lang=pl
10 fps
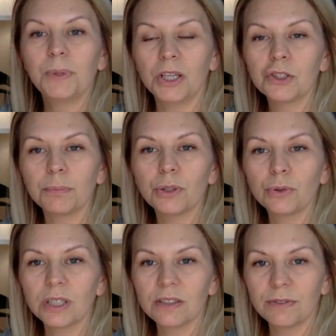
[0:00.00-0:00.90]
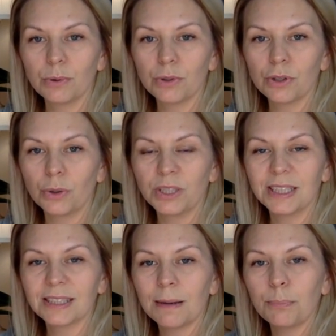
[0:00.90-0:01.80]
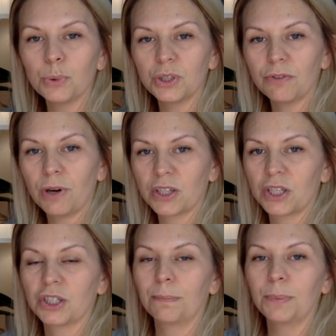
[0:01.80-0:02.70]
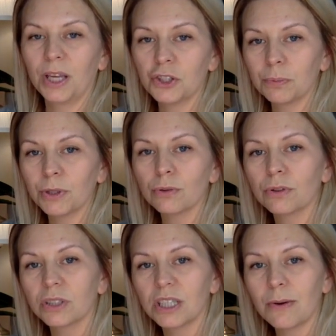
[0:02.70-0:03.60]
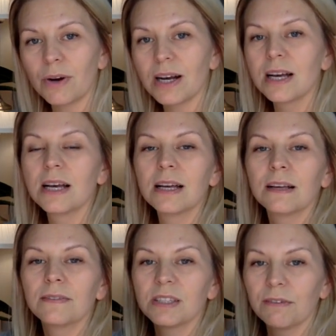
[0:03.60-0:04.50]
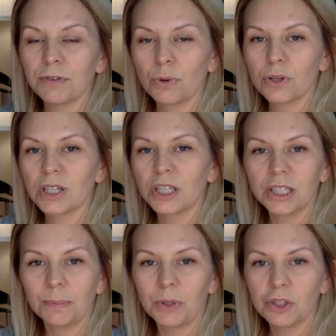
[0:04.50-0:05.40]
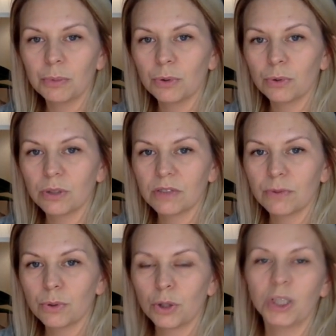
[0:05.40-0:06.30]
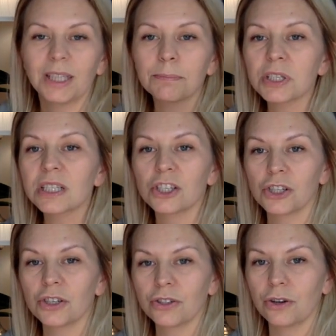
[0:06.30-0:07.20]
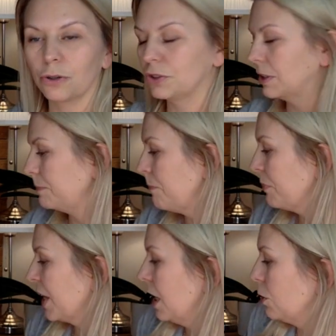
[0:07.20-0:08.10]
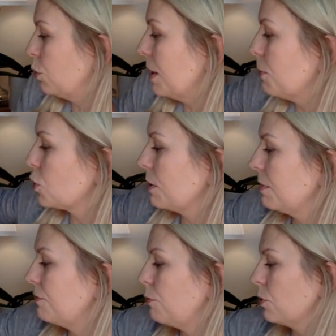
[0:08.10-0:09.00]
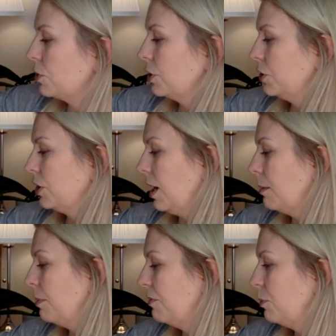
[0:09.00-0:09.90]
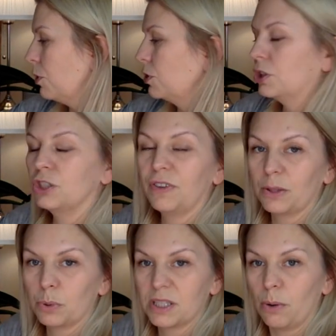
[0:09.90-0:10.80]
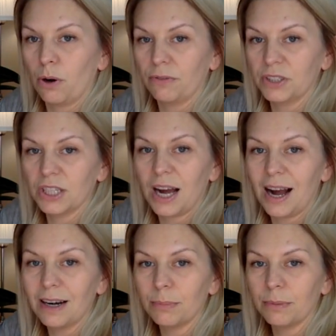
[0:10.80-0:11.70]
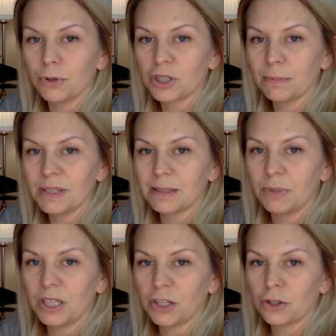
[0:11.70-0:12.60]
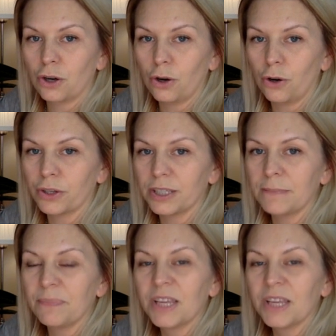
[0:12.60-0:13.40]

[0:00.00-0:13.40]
5 minut jest wyłączony i sam później włącza się 5 minut działa, sam wyłącza się 5 minut jest wyłączony i tak przez 10 godzin. Tutaj możemy włączyć albo wyłączyć światło całkowicie, albo możemy zmieniać kolory